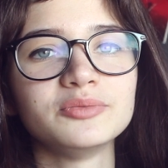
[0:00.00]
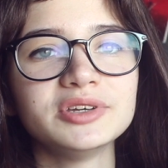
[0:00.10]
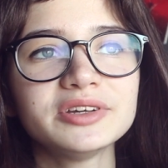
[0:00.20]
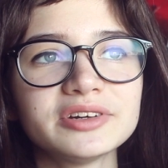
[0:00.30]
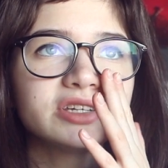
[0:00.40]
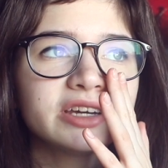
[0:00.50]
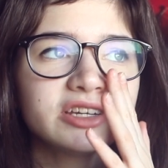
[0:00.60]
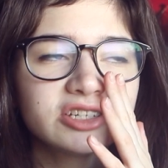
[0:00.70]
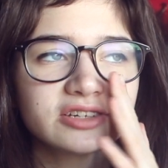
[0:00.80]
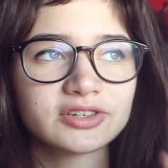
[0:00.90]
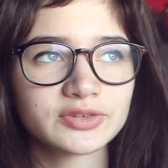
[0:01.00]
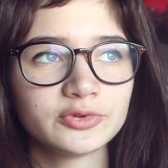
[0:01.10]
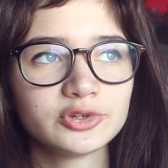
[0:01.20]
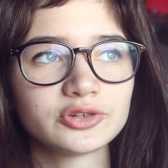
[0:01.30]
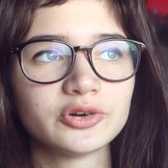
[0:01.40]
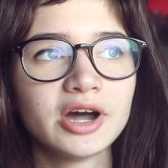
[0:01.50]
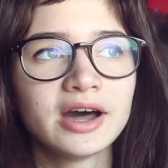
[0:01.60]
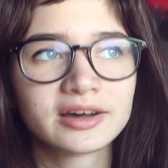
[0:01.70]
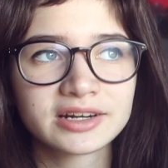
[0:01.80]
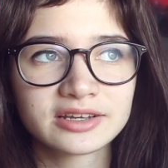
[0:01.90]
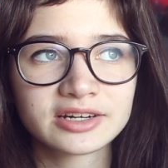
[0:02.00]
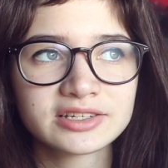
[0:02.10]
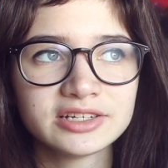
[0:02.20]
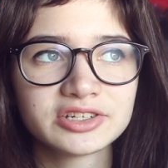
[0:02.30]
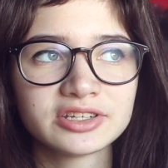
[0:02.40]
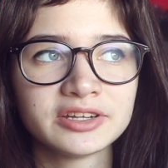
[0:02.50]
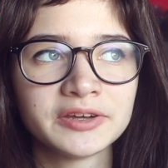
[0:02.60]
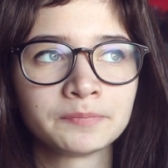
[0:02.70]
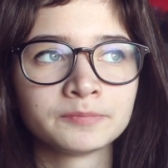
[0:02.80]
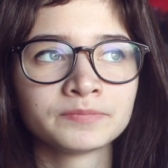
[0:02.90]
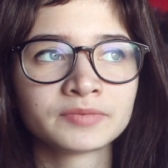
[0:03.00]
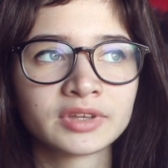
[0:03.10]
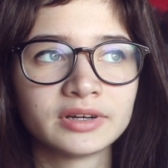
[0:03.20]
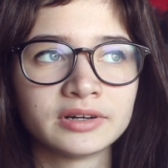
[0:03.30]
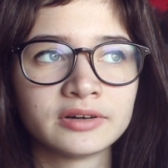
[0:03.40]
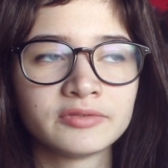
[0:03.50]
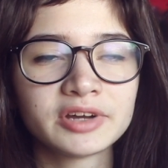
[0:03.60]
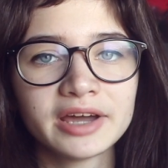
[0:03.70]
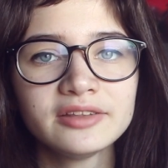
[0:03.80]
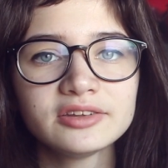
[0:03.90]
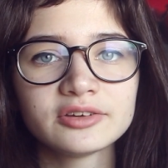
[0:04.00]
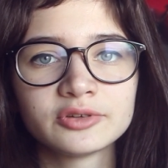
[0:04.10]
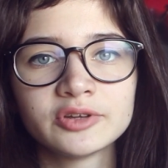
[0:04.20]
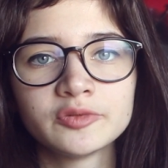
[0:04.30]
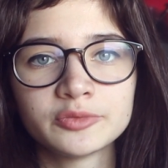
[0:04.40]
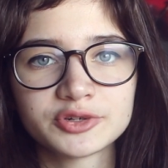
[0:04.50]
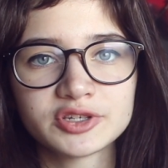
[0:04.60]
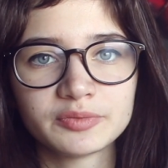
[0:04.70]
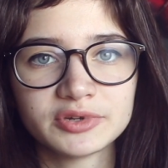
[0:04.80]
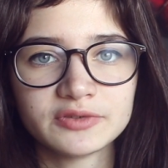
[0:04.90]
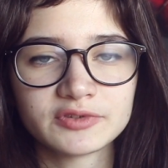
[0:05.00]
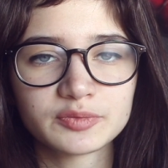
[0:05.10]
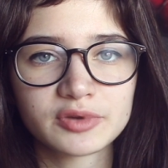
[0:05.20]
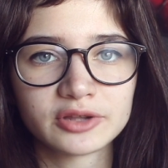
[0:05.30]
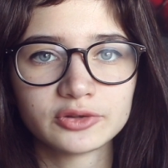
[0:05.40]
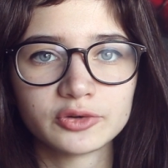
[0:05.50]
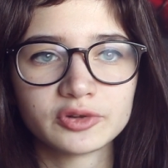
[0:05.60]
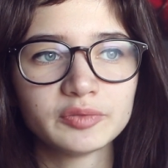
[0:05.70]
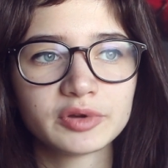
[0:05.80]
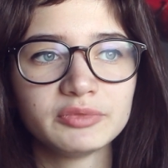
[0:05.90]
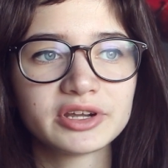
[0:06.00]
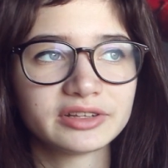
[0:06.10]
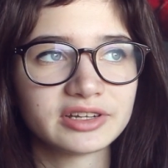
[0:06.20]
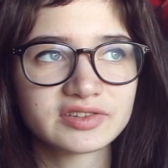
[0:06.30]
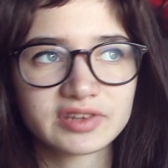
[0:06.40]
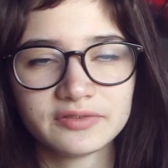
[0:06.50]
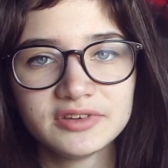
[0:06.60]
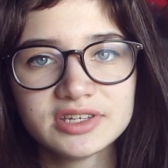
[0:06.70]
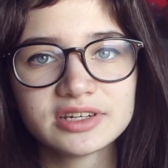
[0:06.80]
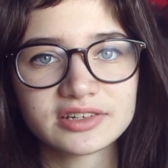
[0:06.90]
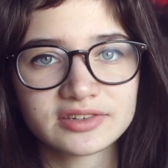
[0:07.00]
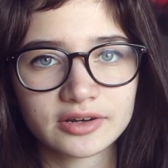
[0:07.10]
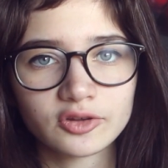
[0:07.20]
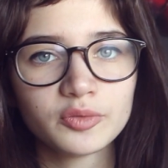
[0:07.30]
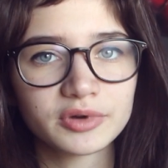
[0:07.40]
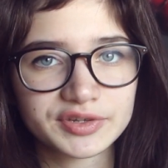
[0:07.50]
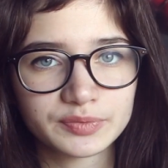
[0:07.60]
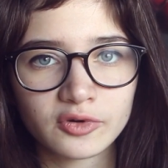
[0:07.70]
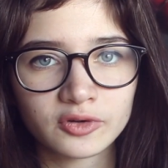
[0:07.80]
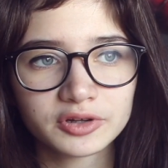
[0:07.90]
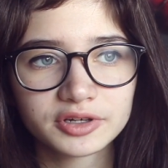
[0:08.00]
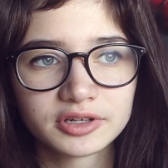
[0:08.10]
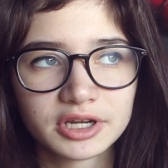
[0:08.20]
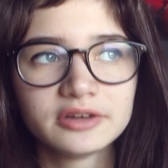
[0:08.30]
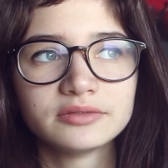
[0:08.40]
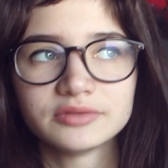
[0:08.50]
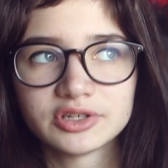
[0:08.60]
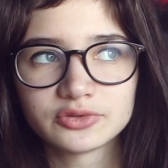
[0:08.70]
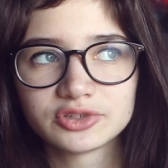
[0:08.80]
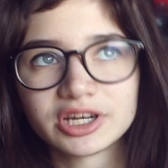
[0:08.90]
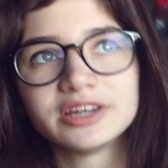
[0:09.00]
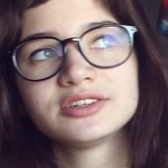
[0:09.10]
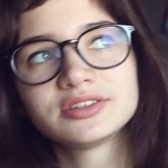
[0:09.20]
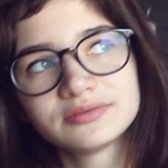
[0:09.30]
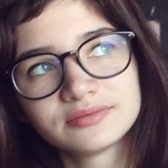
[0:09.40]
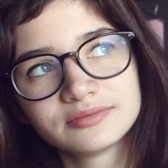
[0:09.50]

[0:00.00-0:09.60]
мира. Я сейчас озвучу различные э, варианты, куда вы можете пойти в аспирантуру. Например, это астрофизик, астроном, космолог, изучать